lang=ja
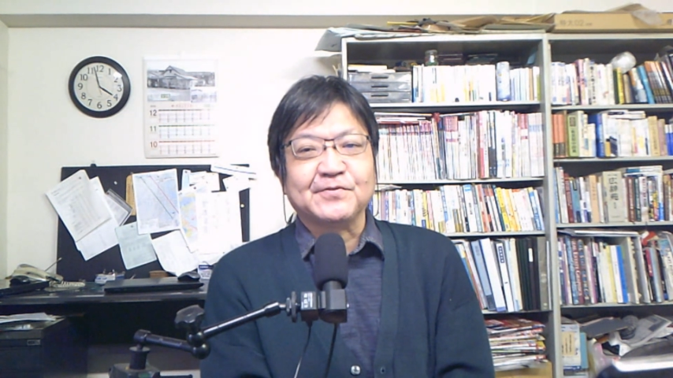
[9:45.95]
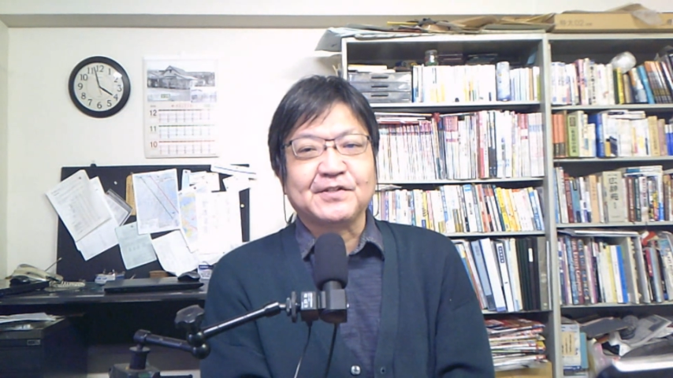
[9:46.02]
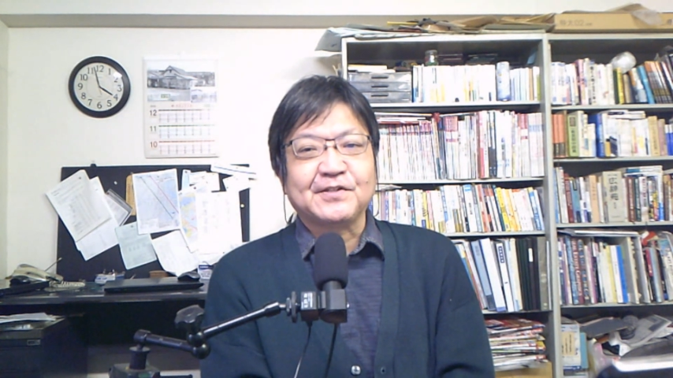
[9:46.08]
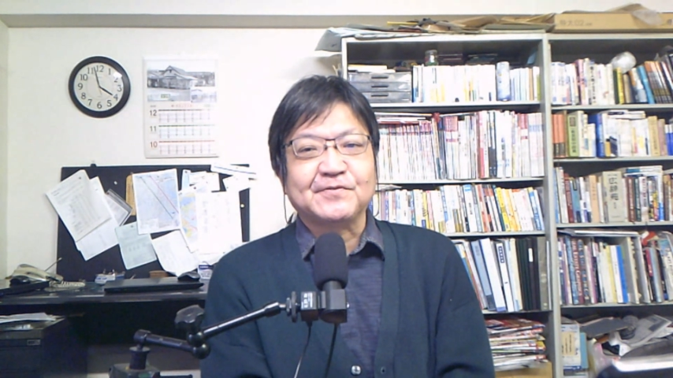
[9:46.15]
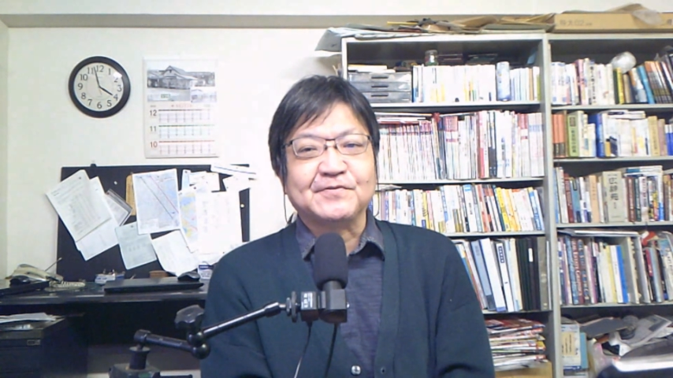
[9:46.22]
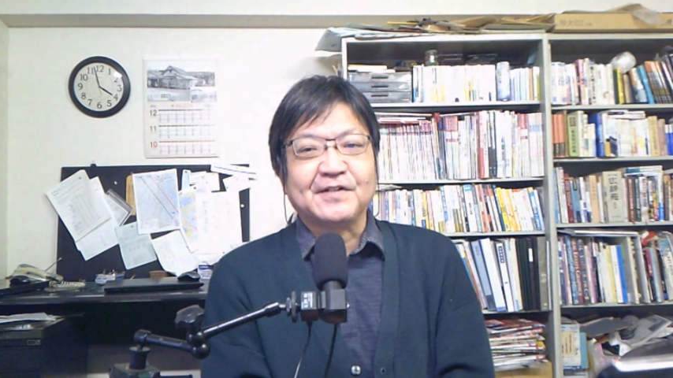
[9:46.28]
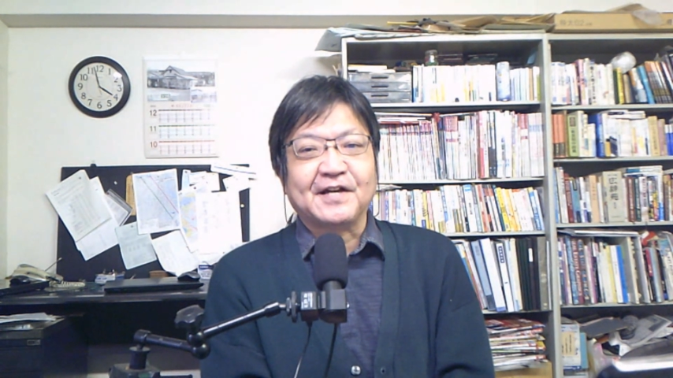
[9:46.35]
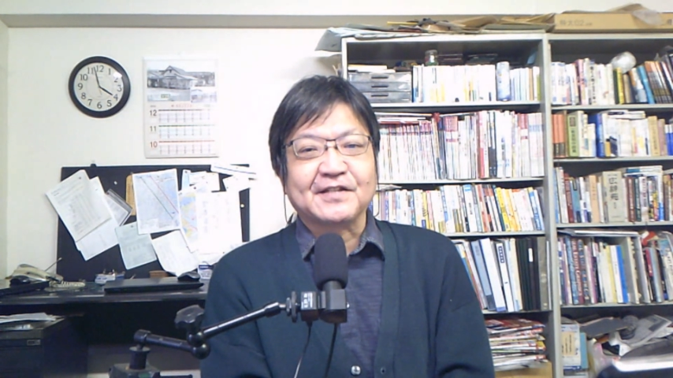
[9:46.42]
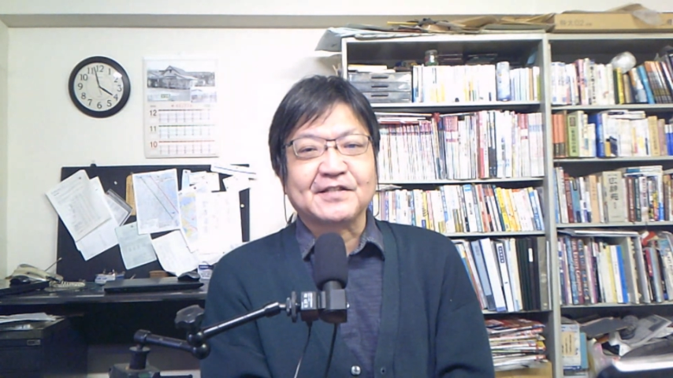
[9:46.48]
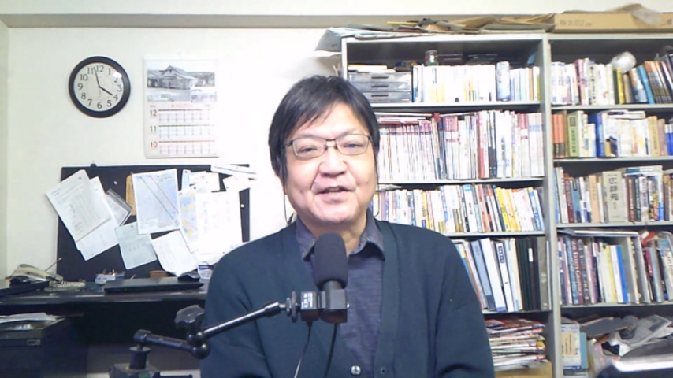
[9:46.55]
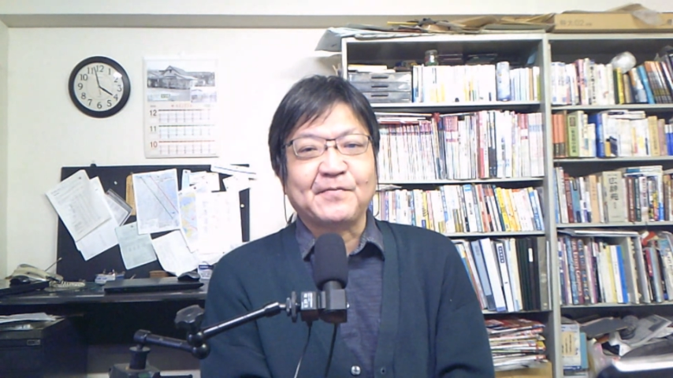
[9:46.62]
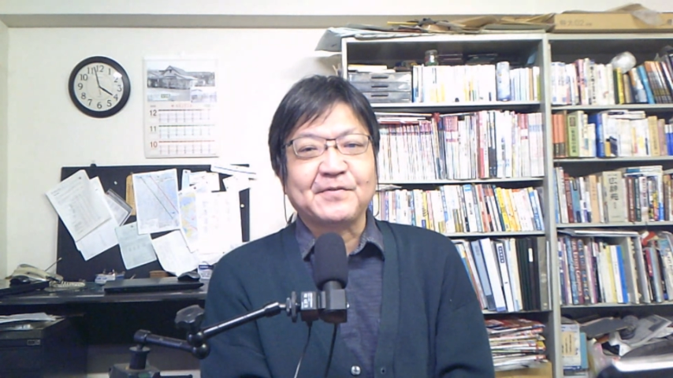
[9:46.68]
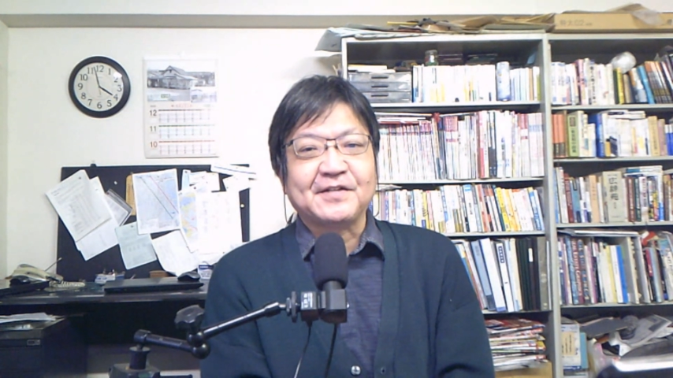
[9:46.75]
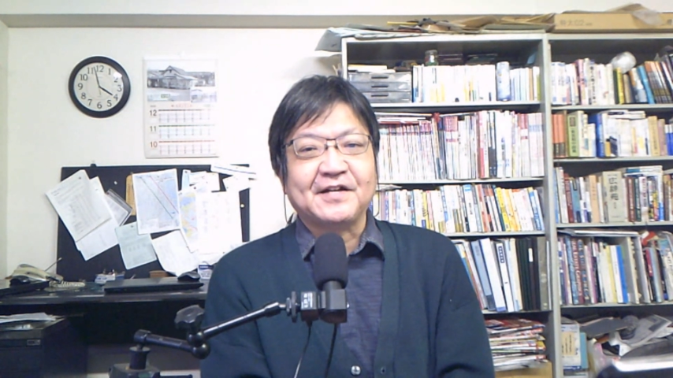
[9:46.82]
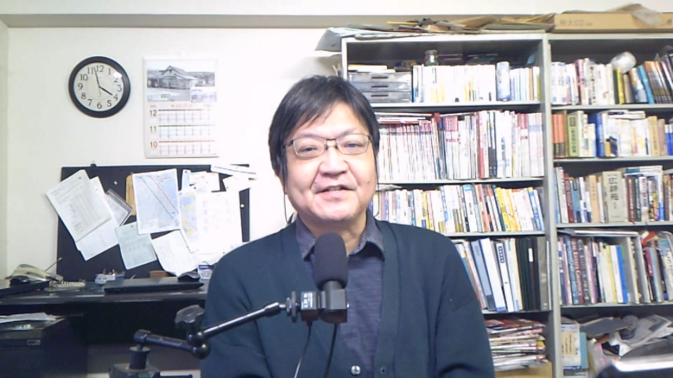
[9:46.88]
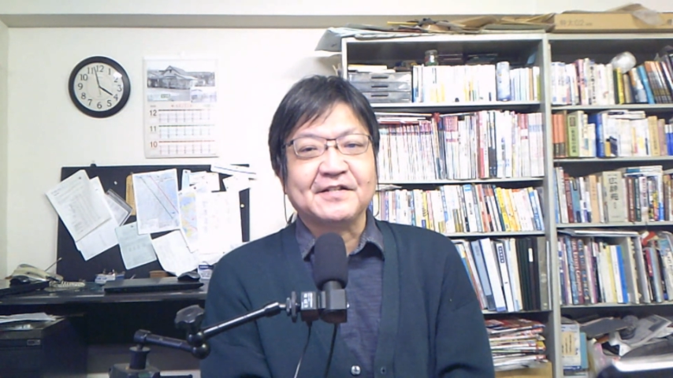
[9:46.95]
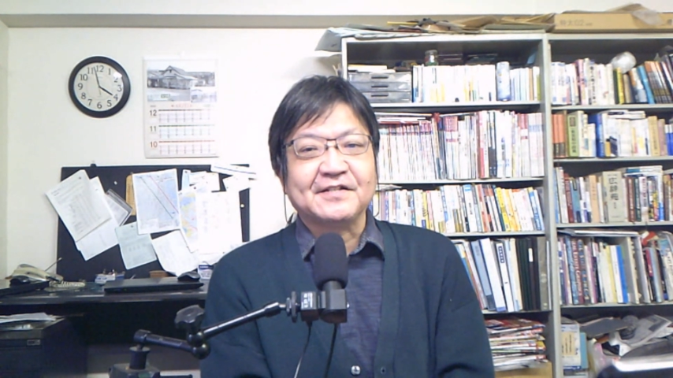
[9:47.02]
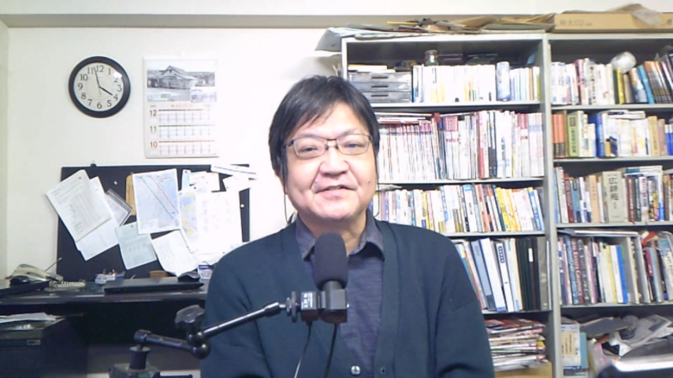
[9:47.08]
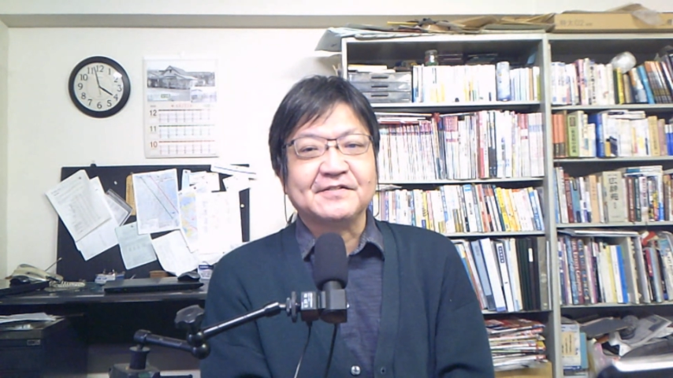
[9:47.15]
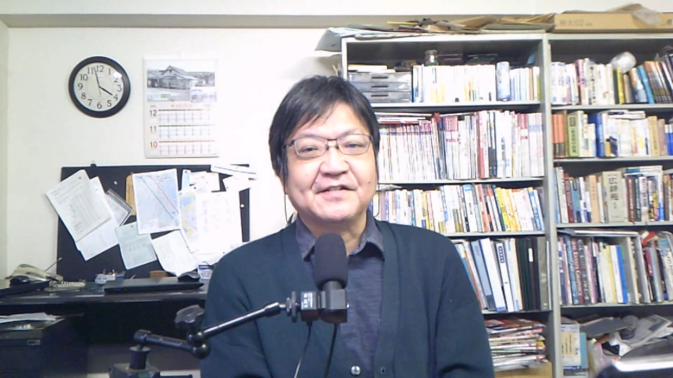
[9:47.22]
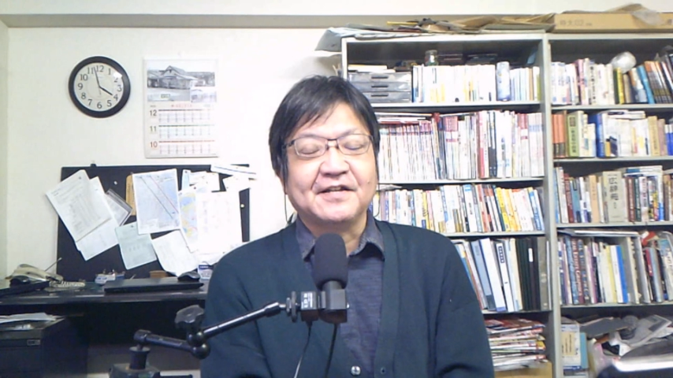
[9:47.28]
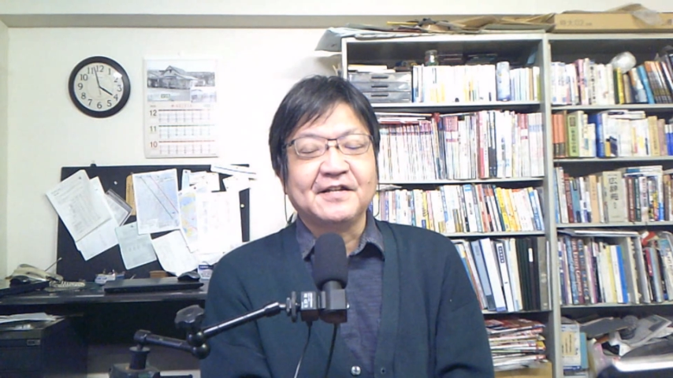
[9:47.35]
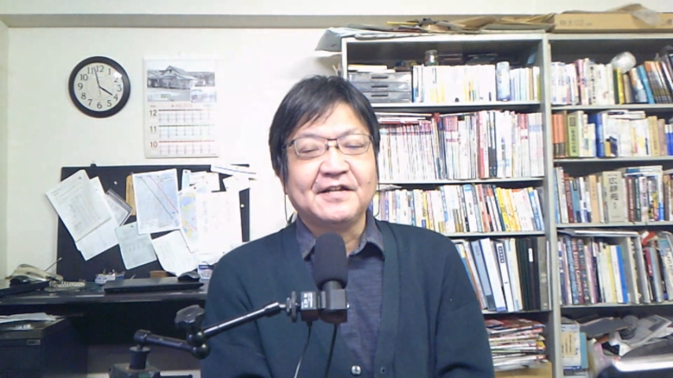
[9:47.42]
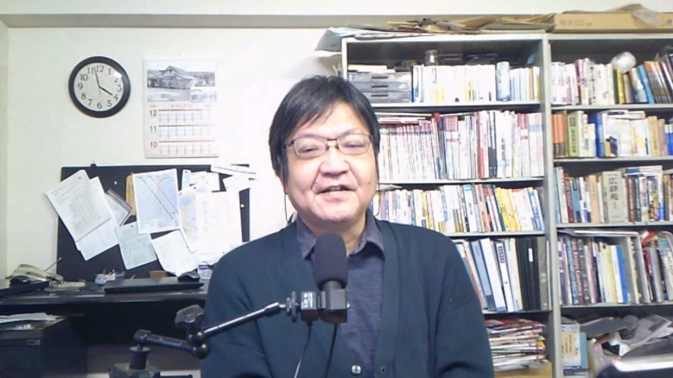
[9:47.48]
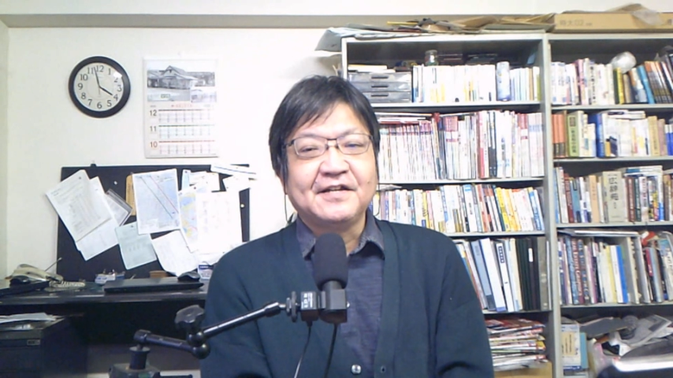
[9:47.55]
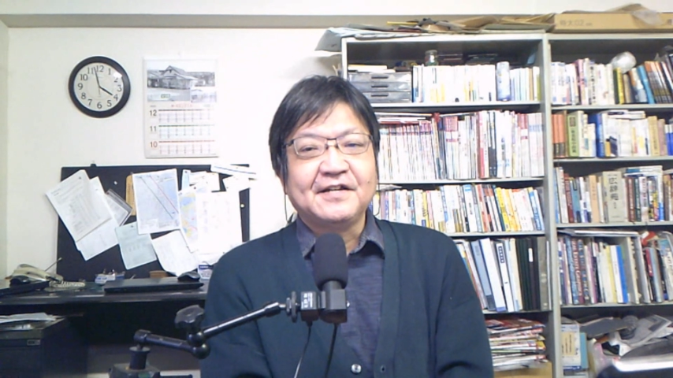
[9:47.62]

う危惧があったみたいでですね、